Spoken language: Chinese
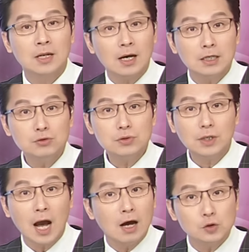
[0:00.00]
那根据
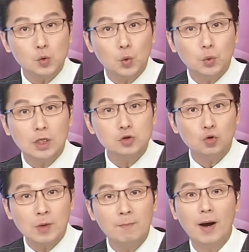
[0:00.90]
刚刚出炉的
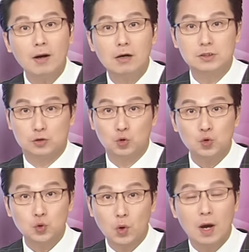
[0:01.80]
书面报告指出
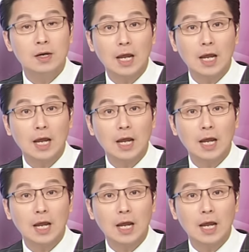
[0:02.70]
说，